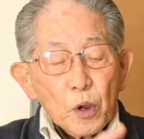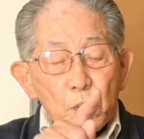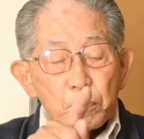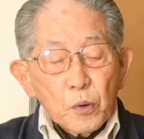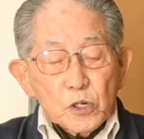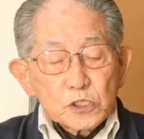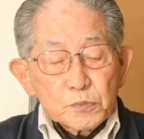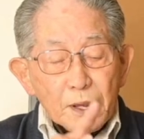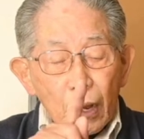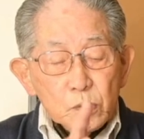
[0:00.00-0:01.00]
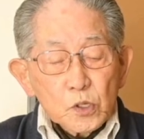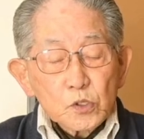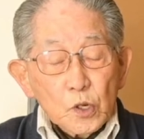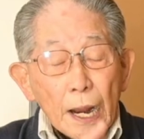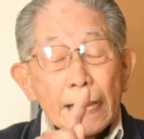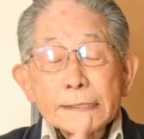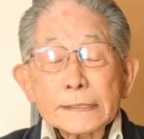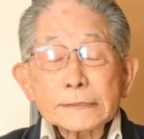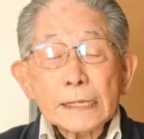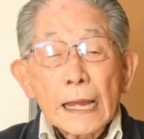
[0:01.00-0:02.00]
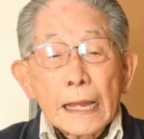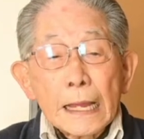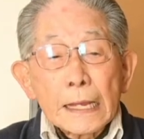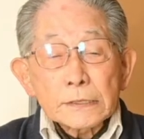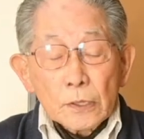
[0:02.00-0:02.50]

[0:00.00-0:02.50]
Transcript: 本一本爪がほとんどないんです。